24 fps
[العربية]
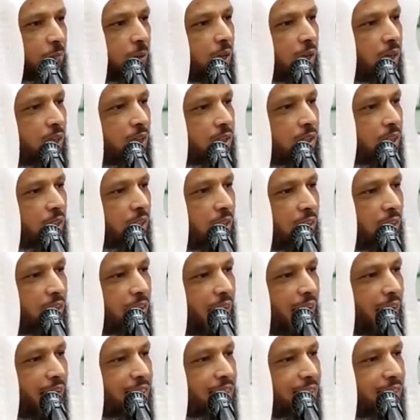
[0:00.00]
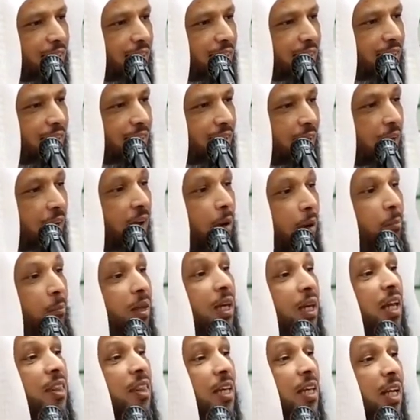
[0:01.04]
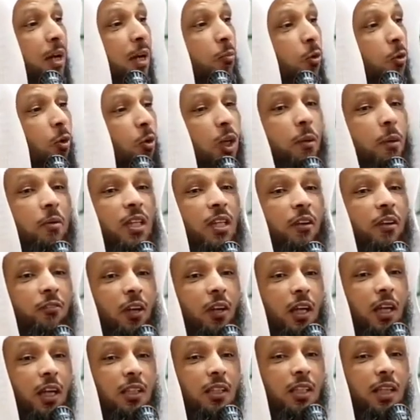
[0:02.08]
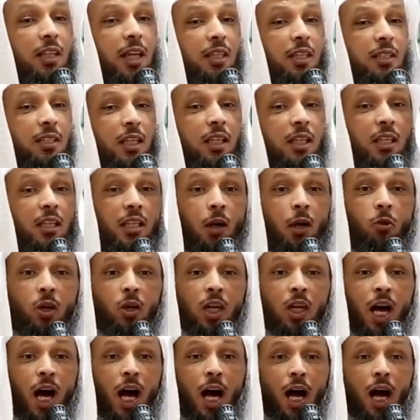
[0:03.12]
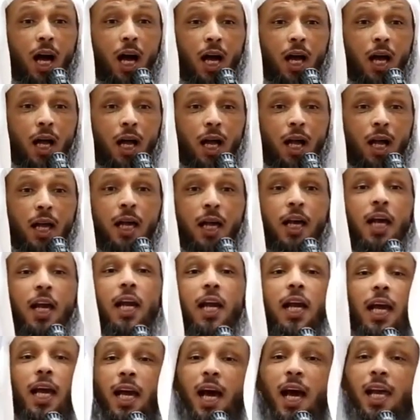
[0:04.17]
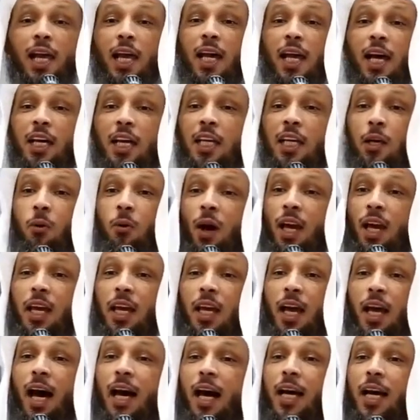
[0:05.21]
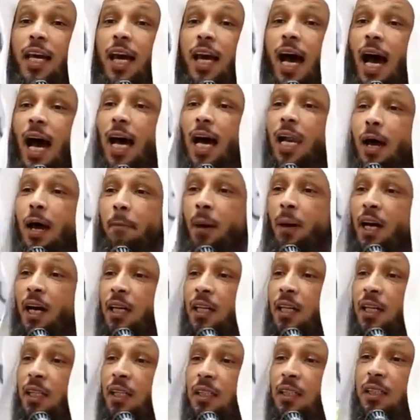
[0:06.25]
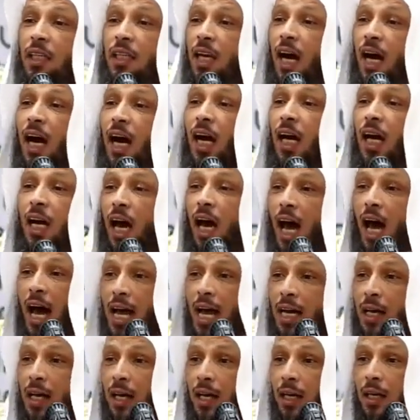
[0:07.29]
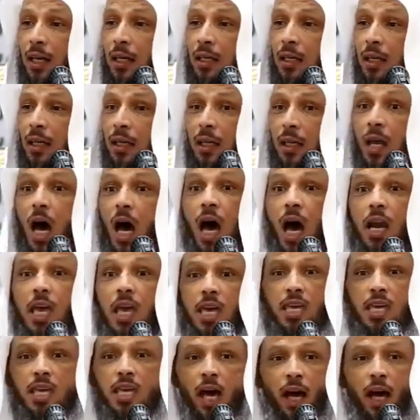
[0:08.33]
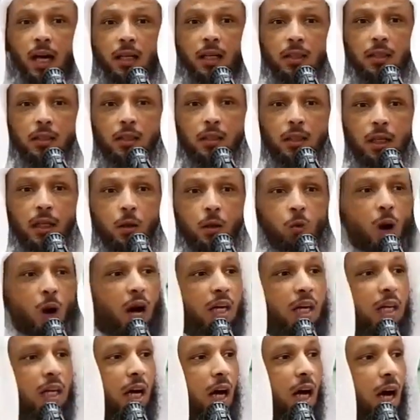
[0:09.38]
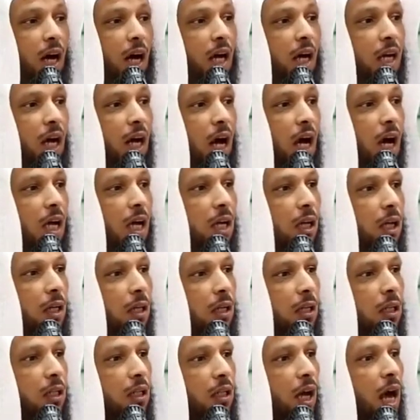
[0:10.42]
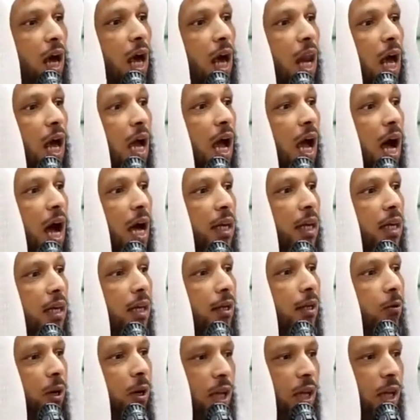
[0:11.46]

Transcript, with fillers: بالتي هي أحسن ما الذي يأمرك بدفع التي هي أحسن إنه الله اللي خلقني وإياك يعلم أن عندنا أخلاق نارية وأنها أخلاق غليان